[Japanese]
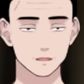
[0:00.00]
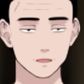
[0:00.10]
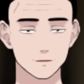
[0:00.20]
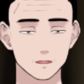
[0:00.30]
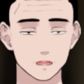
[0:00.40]

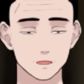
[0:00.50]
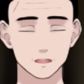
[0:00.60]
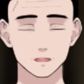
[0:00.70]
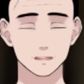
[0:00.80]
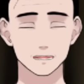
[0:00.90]
でも、その
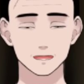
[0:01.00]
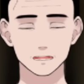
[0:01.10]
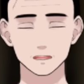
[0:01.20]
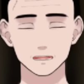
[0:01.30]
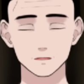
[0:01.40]
使い方
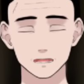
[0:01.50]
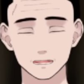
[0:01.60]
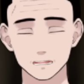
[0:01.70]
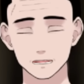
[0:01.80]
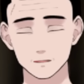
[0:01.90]
が分からな
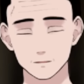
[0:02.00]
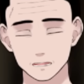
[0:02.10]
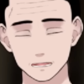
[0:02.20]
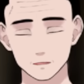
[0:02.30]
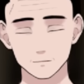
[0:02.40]
かったら、